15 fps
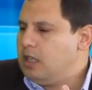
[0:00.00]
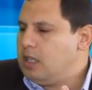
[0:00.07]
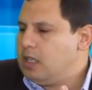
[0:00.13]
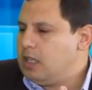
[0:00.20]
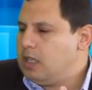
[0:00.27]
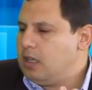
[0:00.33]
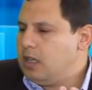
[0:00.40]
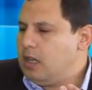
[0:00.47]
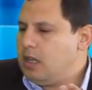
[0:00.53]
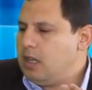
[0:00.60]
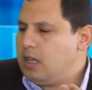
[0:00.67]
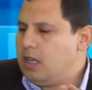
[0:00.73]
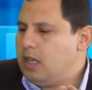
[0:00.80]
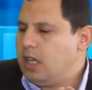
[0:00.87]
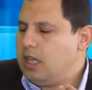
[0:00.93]

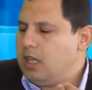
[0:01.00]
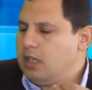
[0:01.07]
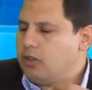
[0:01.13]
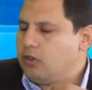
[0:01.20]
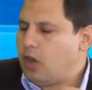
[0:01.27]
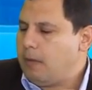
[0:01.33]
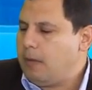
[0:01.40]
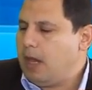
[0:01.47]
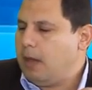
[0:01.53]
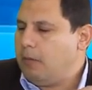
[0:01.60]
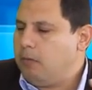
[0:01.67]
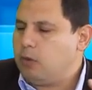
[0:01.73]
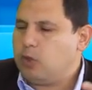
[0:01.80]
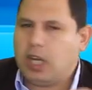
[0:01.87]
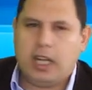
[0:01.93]
ان تيجي
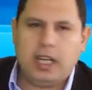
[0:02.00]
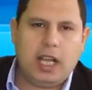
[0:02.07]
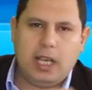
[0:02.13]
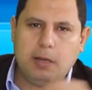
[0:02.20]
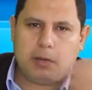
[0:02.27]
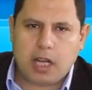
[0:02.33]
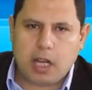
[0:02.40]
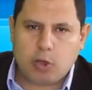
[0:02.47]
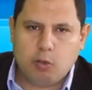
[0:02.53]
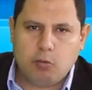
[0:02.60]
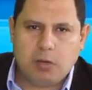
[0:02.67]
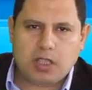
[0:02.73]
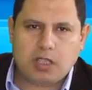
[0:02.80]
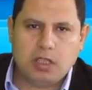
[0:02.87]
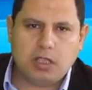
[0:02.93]
شباب مسلح
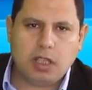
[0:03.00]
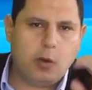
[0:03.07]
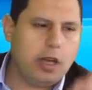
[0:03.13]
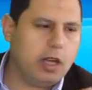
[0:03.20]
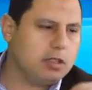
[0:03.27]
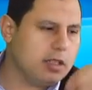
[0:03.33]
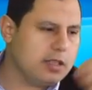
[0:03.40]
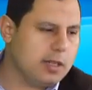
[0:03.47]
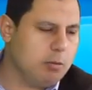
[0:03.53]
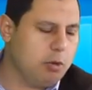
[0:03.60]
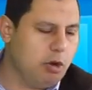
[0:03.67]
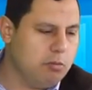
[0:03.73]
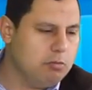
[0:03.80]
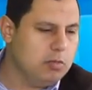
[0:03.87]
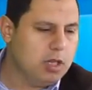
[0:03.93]
امكاناتهم بسيطه
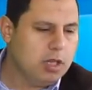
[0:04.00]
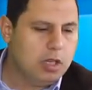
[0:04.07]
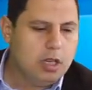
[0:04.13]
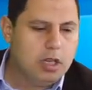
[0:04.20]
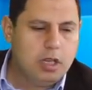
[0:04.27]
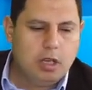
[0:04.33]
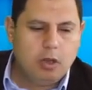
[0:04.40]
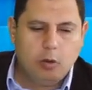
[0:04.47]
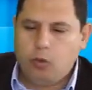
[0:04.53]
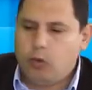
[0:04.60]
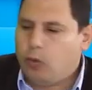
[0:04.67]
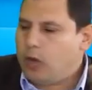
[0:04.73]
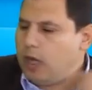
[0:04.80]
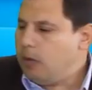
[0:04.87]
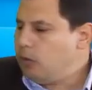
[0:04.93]
ويغتصبهم
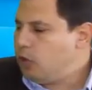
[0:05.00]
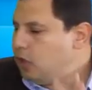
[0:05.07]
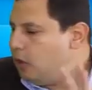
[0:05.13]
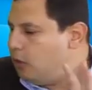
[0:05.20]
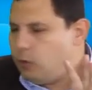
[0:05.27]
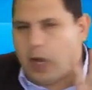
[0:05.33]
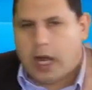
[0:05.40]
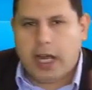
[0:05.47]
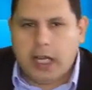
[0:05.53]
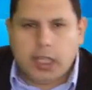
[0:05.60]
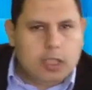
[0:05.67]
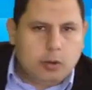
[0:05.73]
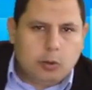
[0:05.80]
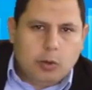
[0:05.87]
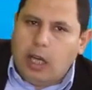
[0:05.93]
ويمشي
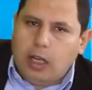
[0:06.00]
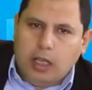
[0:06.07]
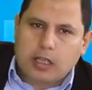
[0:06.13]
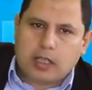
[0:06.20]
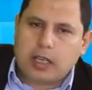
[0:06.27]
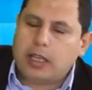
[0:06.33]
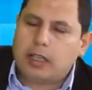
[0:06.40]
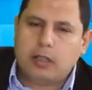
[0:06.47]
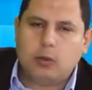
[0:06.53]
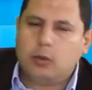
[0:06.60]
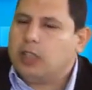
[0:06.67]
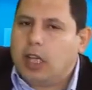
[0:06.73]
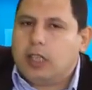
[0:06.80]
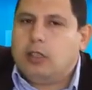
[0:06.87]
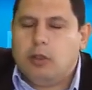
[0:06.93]
وعادي وخلاص كده
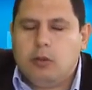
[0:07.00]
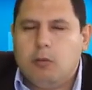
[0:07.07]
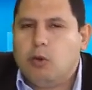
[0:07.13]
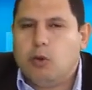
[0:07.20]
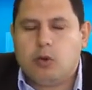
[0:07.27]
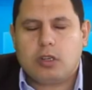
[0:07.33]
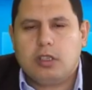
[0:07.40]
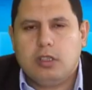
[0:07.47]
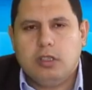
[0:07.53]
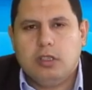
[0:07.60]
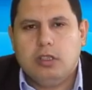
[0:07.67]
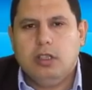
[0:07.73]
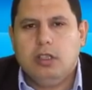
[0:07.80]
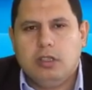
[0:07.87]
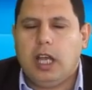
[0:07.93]
وانتهت الامور
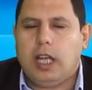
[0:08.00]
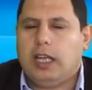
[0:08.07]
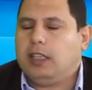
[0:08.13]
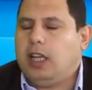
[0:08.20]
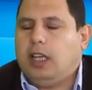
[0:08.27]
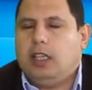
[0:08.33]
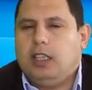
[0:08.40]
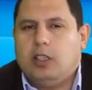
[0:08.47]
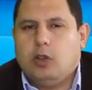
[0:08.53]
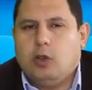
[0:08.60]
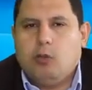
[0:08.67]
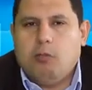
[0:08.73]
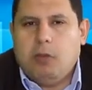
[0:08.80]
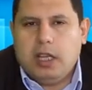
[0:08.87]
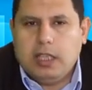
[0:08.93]
يعني
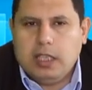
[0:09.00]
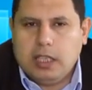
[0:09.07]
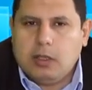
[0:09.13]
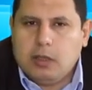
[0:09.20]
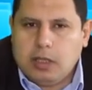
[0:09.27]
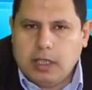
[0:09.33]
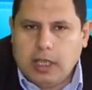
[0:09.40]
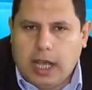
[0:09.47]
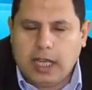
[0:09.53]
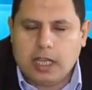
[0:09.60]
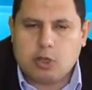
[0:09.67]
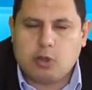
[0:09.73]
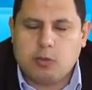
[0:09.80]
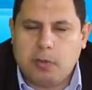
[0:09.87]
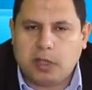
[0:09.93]
هم العيال
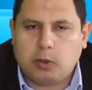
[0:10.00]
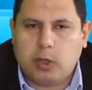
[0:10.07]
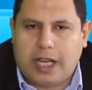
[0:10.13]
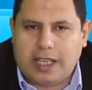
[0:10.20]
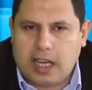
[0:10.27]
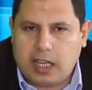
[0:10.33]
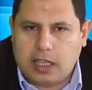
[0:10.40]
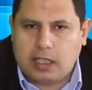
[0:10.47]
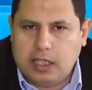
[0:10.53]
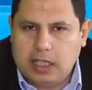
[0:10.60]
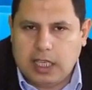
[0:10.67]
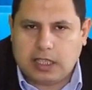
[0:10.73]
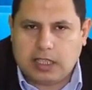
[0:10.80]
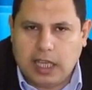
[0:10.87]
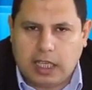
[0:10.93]
الظباط والعساكر
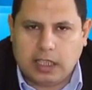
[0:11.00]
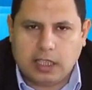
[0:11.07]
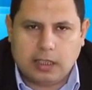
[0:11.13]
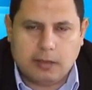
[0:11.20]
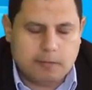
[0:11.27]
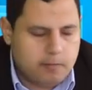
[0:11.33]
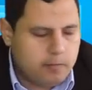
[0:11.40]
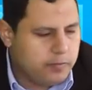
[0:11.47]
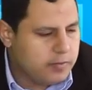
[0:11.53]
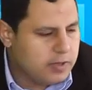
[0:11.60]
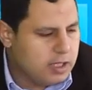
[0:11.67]
ديت يعني